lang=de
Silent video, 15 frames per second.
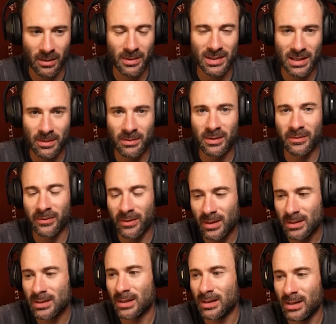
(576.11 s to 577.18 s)
Aber es gibt
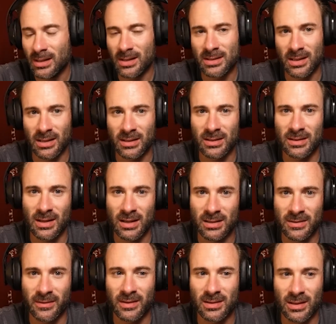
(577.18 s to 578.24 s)
Filter, die tatsächlich
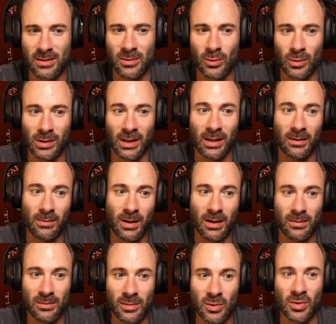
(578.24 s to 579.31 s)
Salzwasser zu
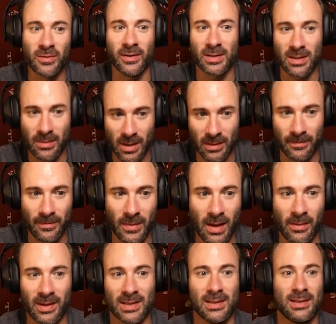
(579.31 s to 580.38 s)
trinkbarem Süßwasser machen.
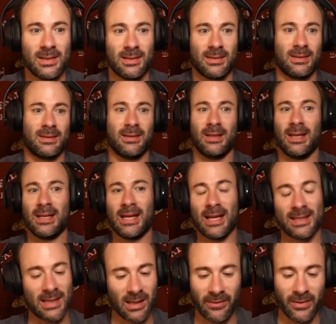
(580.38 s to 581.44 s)
Aber es ist ein
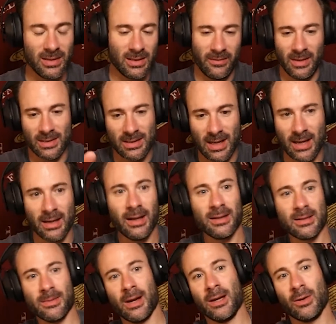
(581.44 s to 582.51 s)
ganz anderer Filter, wie das kleine Ding
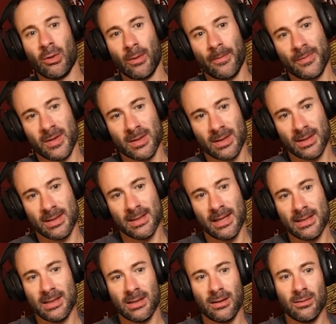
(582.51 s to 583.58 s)
zum Eindrücken. Sonst kriegst du
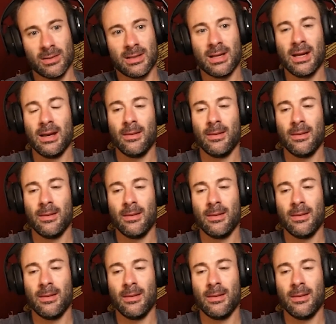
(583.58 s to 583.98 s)
Salz nicht raus.